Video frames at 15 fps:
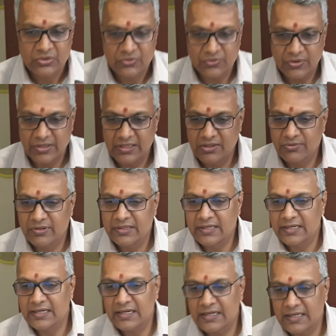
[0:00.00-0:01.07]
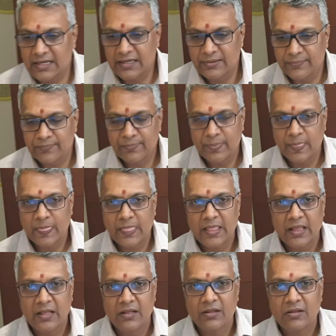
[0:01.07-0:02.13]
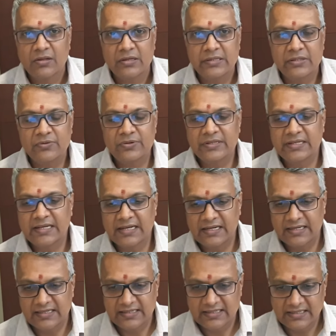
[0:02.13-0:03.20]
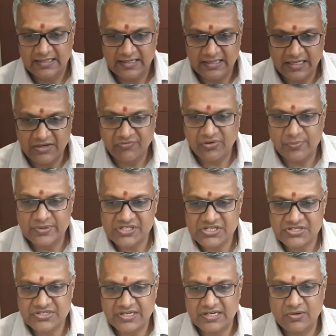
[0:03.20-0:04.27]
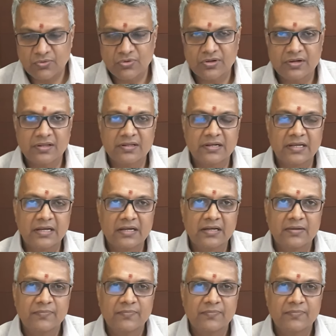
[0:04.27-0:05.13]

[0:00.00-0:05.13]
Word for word: ஸோ இது வந்து என்னென்னா இதனுடைய இன்ஃபர்மேஷன்ஸ் என்ன கொடுக்குறதுன்னா